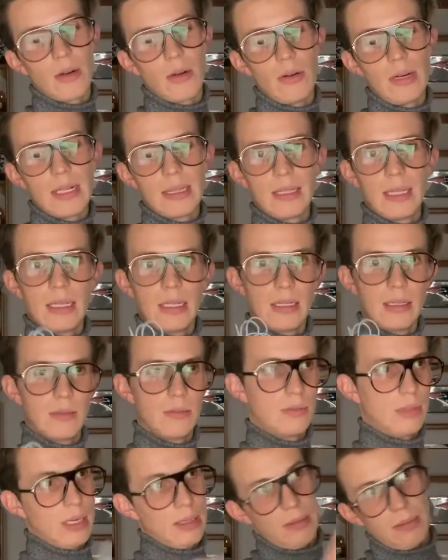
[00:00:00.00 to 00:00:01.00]
conectan
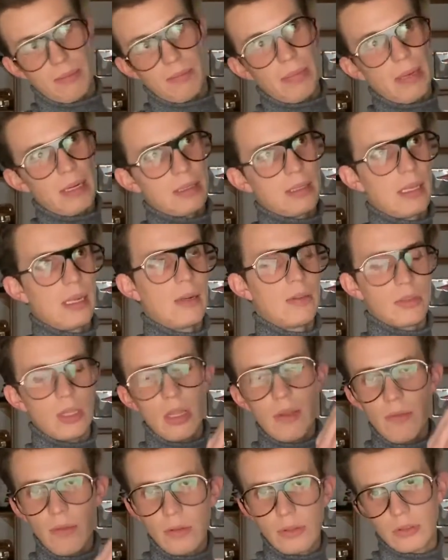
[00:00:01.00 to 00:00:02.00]
una parte a los
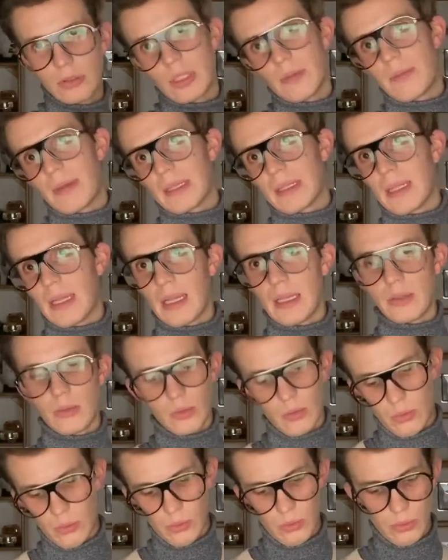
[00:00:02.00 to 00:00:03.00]
audífonos, otra parte a su